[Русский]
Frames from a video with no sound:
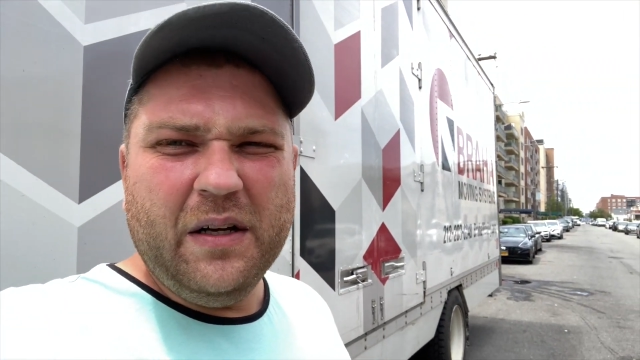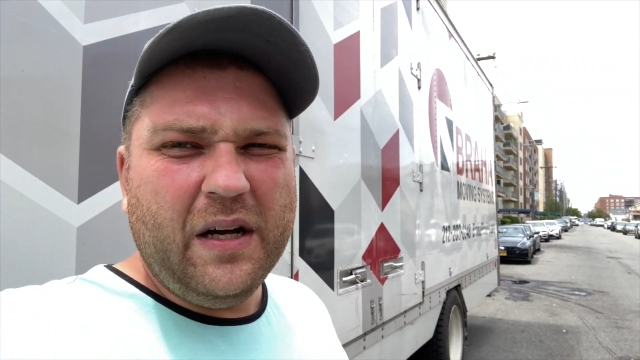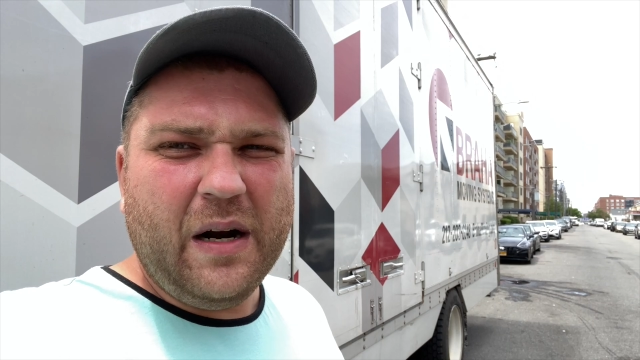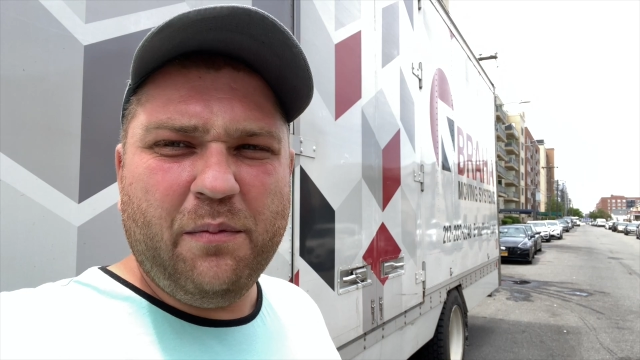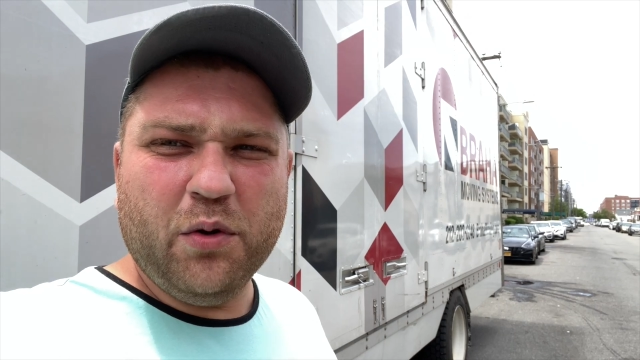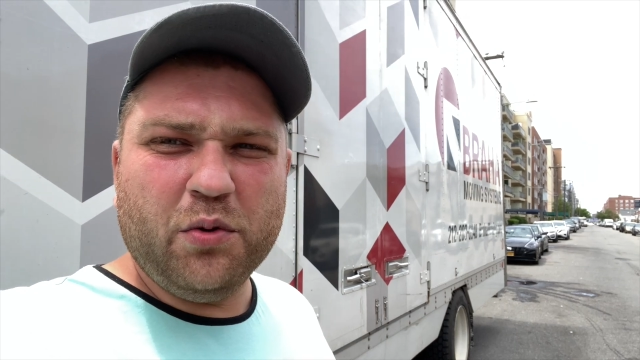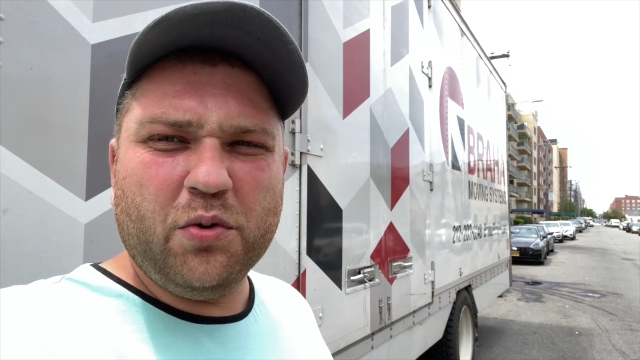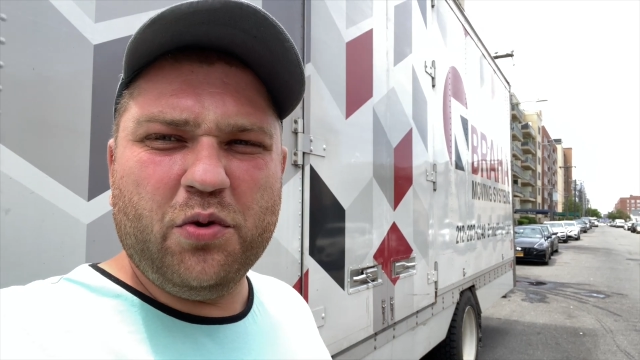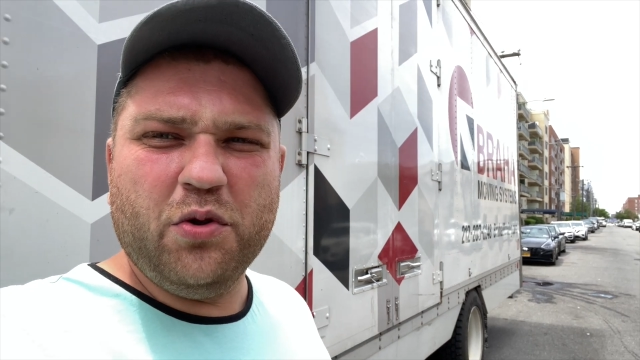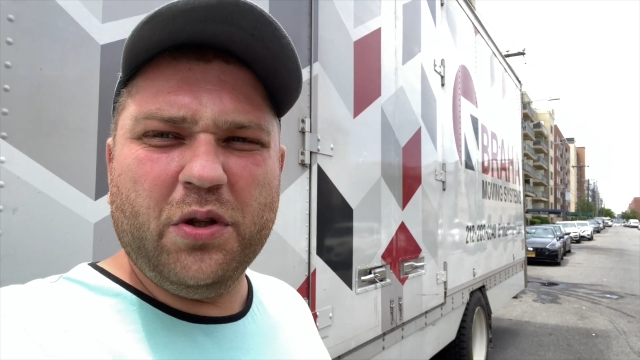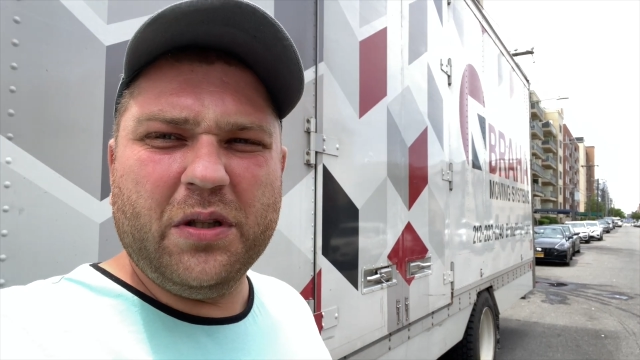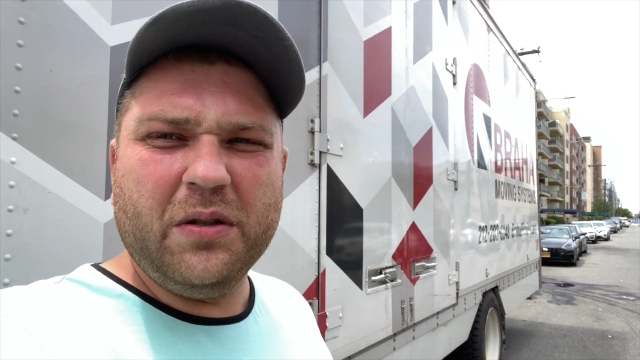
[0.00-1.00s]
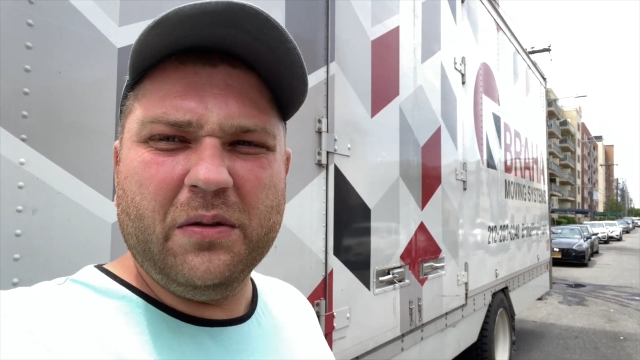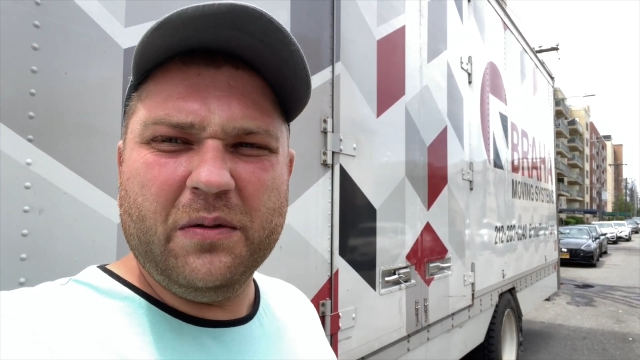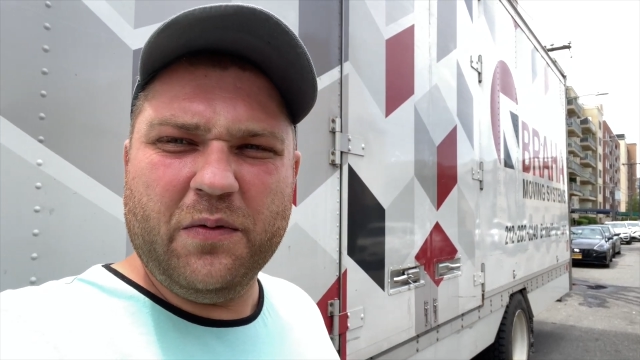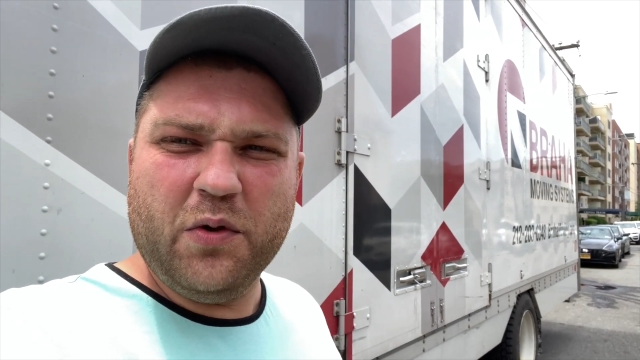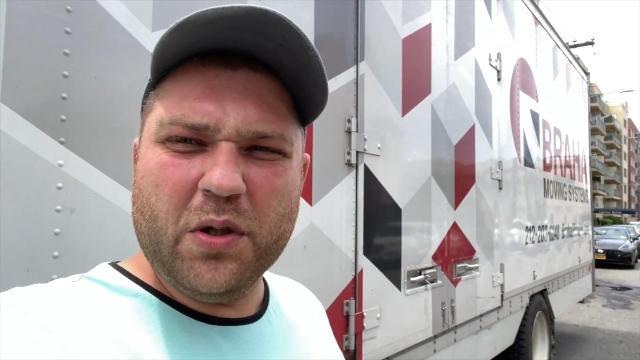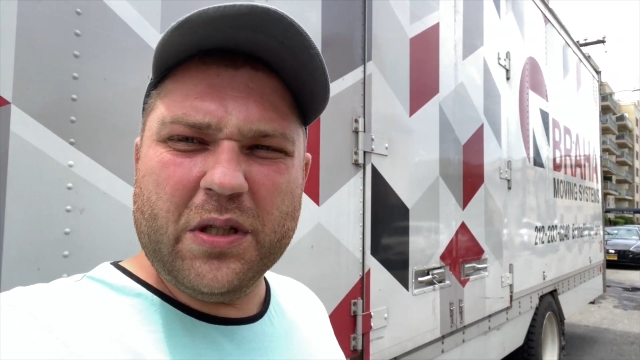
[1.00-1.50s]
Работу чует,
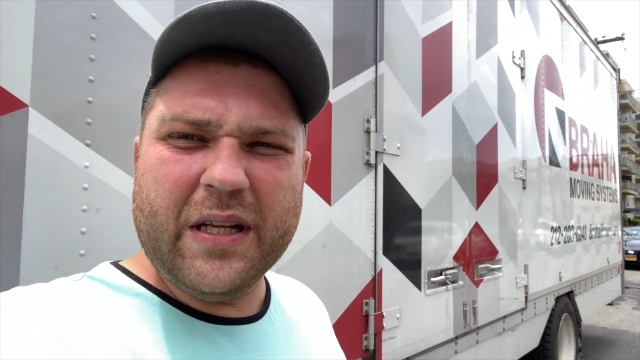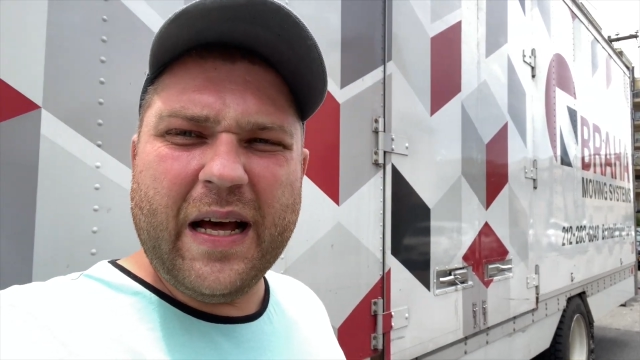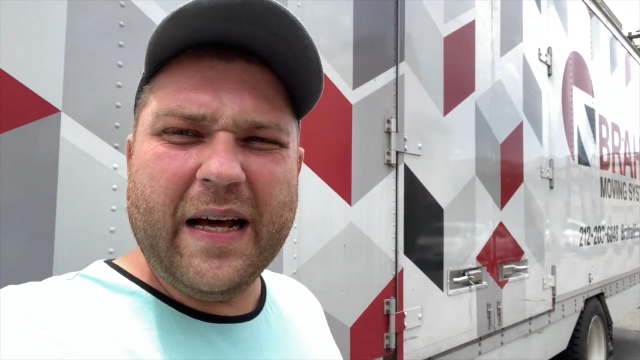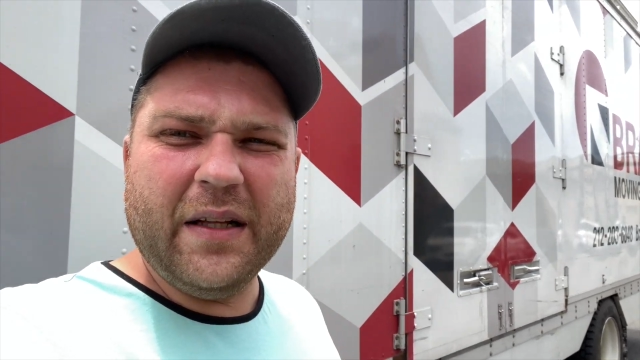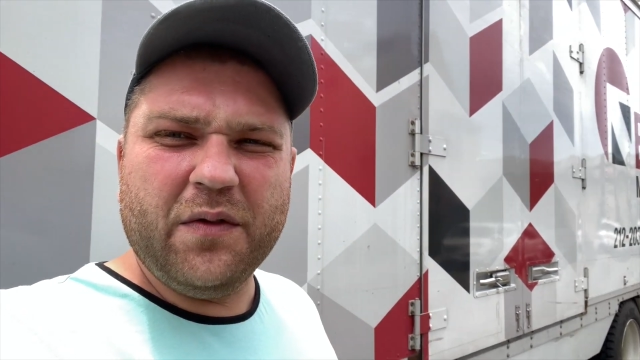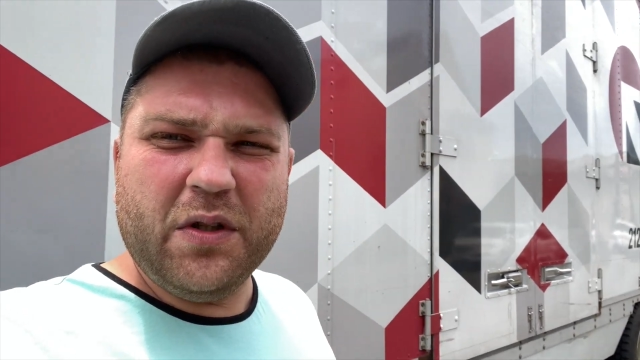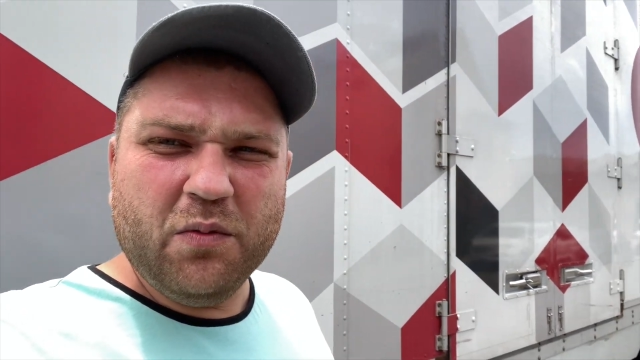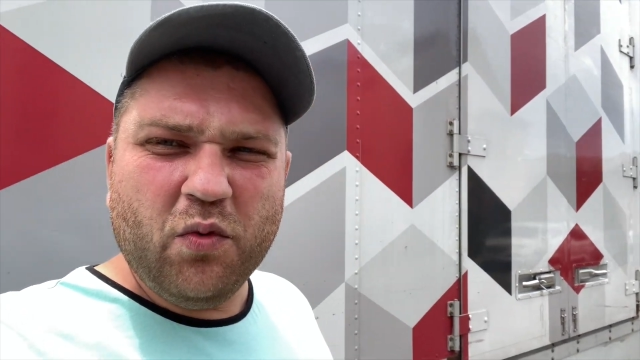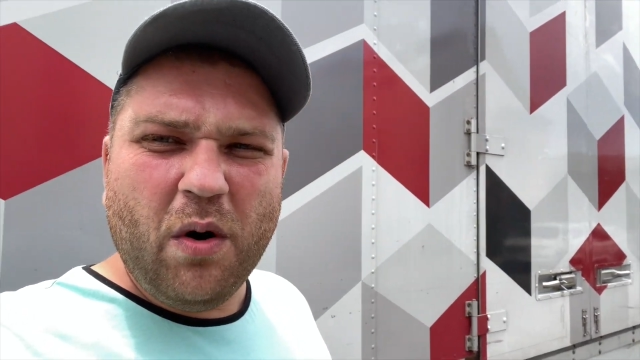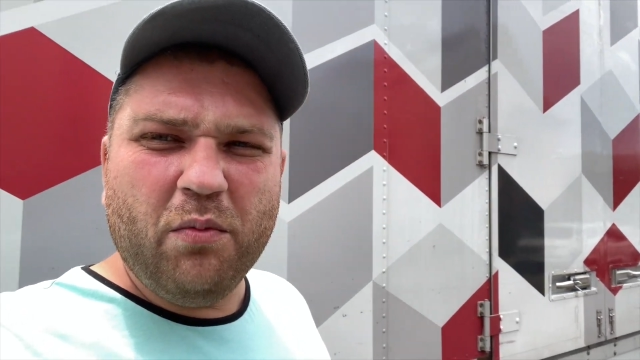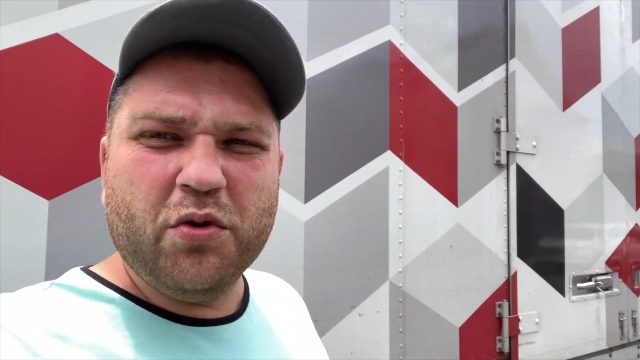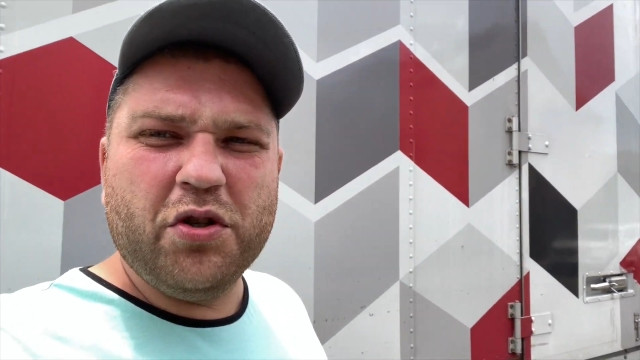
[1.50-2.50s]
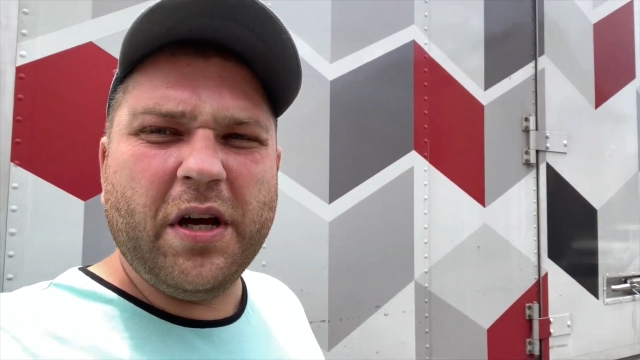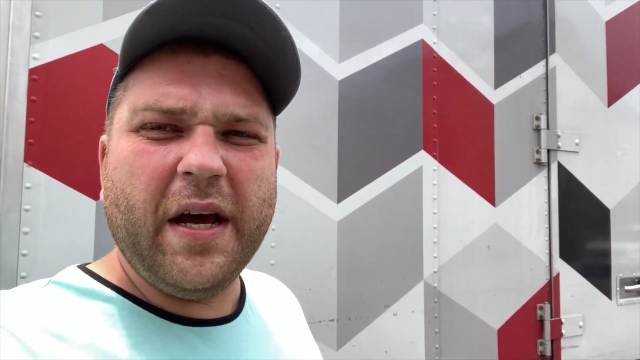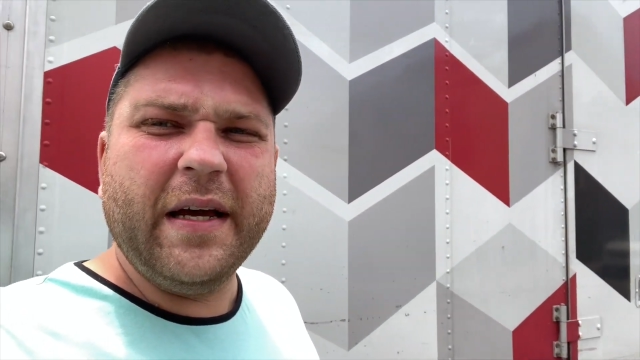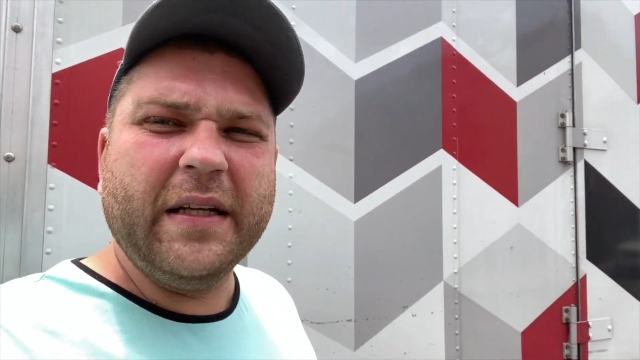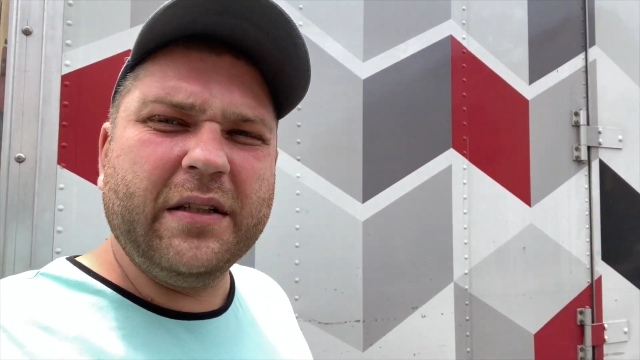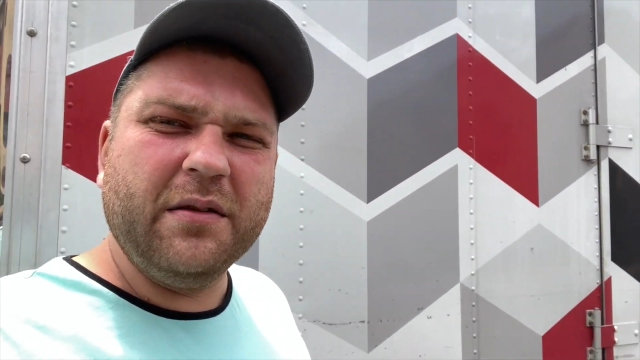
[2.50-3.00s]
все знает, всему
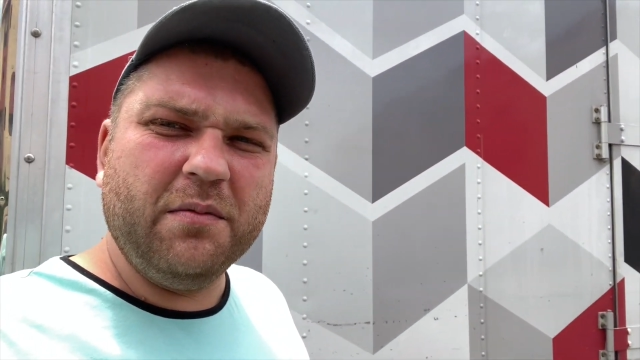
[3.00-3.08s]
обучает.